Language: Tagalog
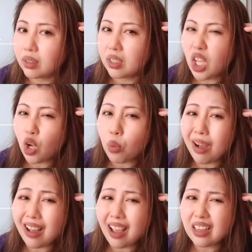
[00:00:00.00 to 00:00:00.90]
Hindi ko
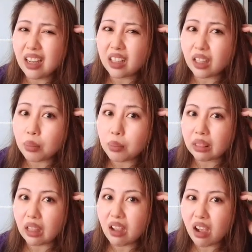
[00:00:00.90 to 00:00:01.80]
makain hanggat hindi
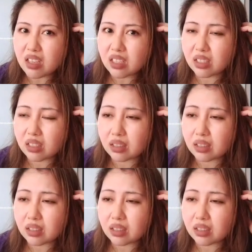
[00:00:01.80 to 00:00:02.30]
matigas.